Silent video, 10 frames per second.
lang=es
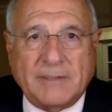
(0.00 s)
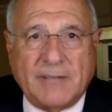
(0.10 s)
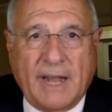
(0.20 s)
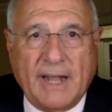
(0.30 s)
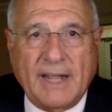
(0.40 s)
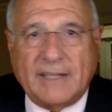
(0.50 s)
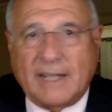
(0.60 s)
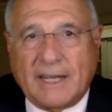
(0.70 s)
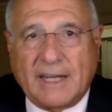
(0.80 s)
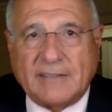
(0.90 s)
empezarán a
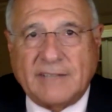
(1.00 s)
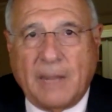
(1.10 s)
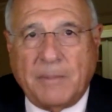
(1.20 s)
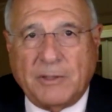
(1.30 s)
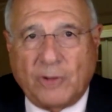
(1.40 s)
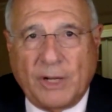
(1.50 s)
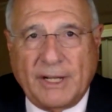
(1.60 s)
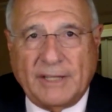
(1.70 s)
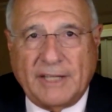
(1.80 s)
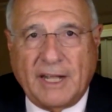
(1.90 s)
atacarse las
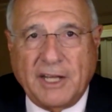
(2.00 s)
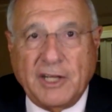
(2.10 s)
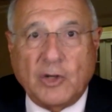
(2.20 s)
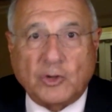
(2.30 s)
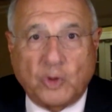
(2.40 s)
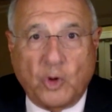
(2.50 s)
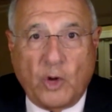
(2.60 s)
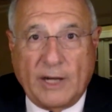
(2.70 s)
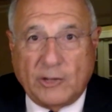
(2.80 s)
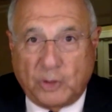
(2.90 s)
personas que están allí los
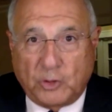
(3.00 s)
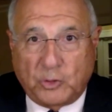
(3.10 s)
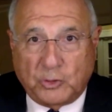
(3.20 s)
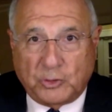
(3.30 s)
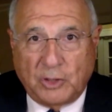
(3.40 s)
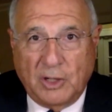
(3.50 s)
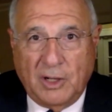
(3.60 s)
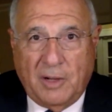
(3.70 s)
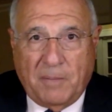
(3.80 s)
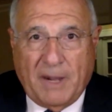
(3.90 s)
unos a los otros